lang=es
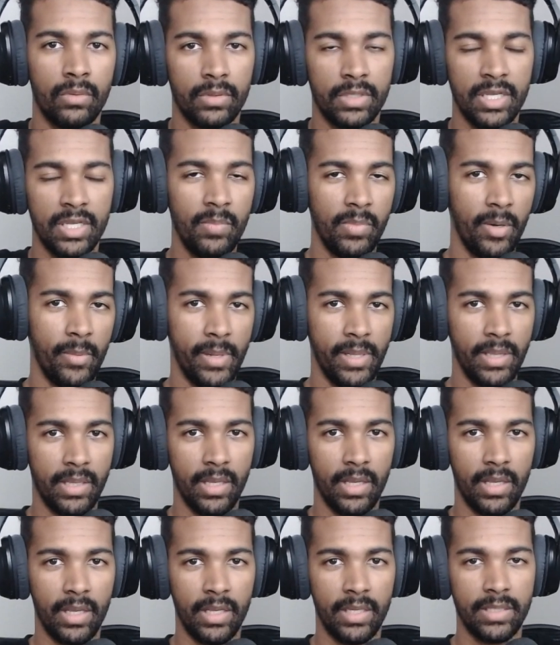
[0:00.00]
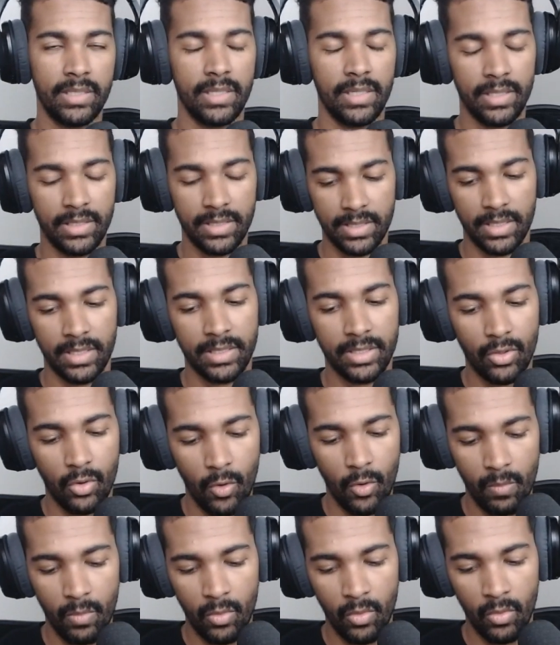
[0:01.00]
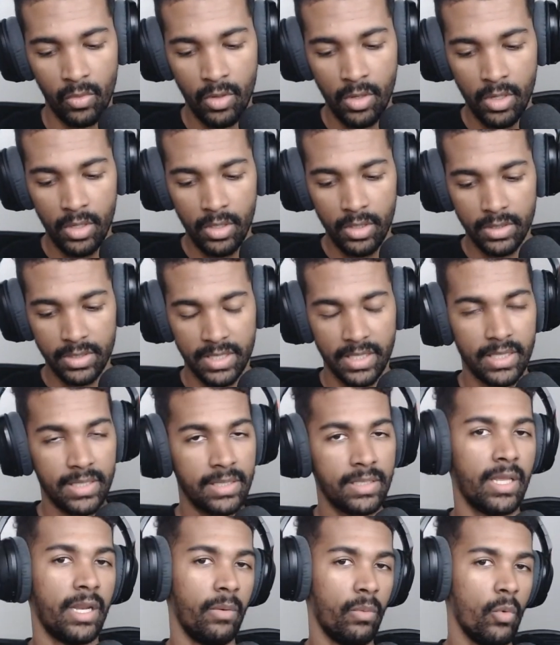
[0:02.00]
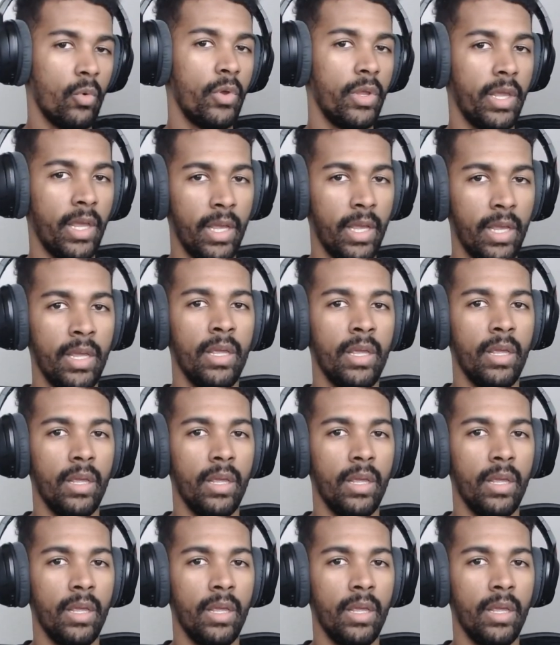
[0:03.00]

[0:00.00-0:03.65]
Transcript: Simplemente es, es, cómo se distribuye